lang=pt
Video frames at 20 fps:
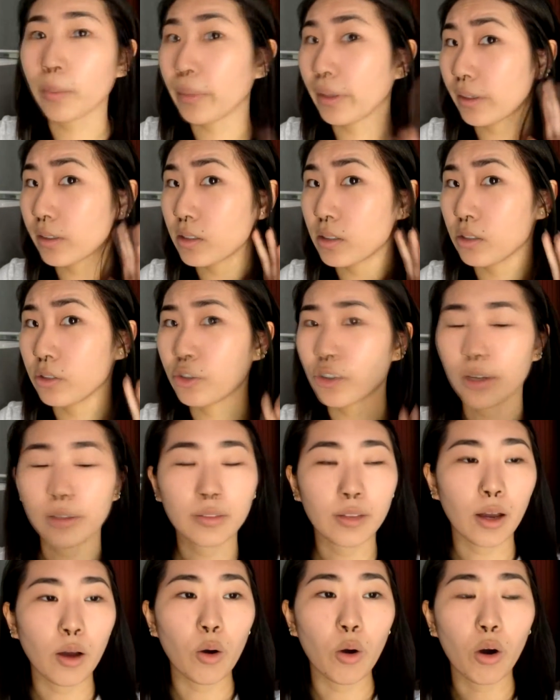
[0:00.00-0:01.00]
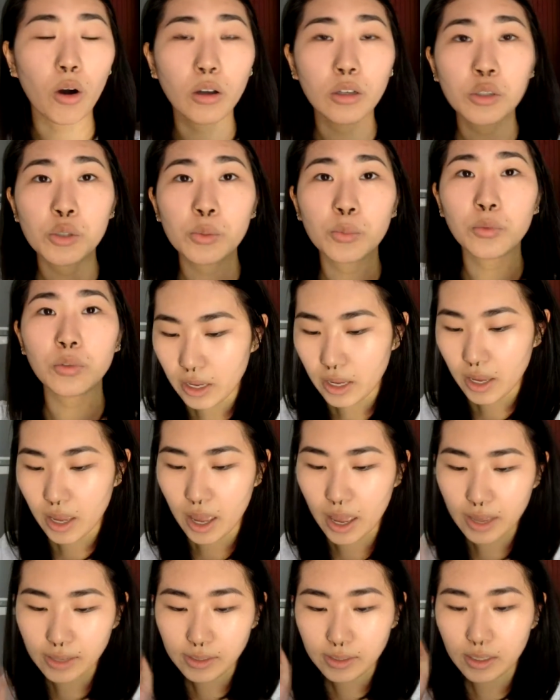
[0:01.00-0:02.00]
Pra mim, assim, já tá ótimo.
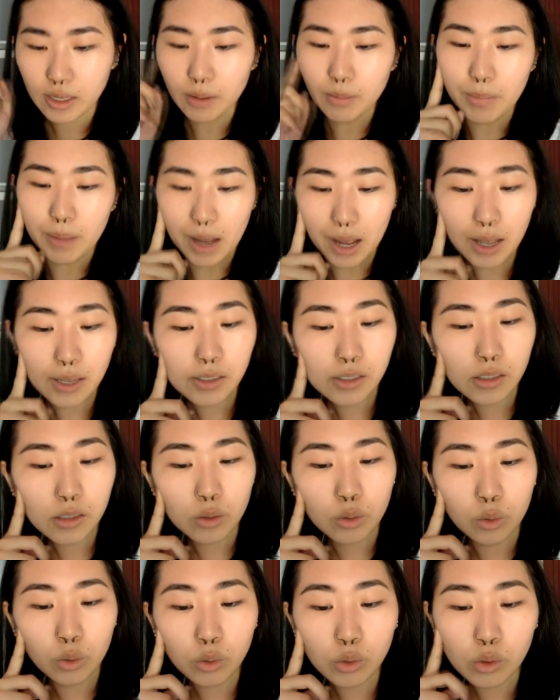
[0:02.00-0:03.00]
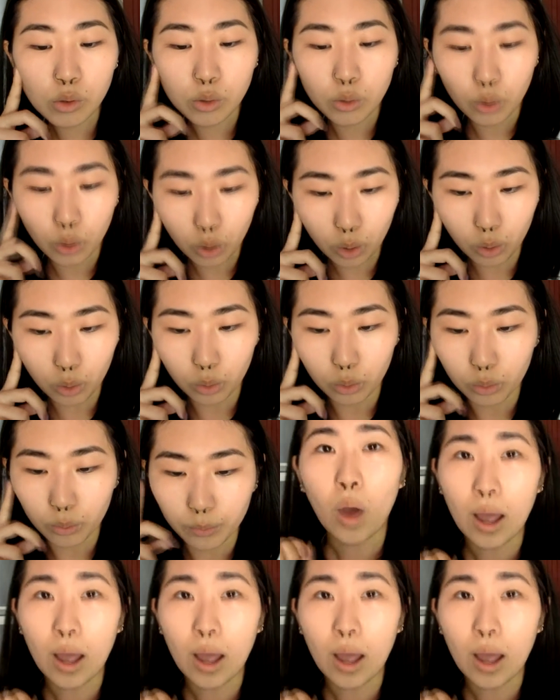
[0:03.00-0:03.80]
E esta base custou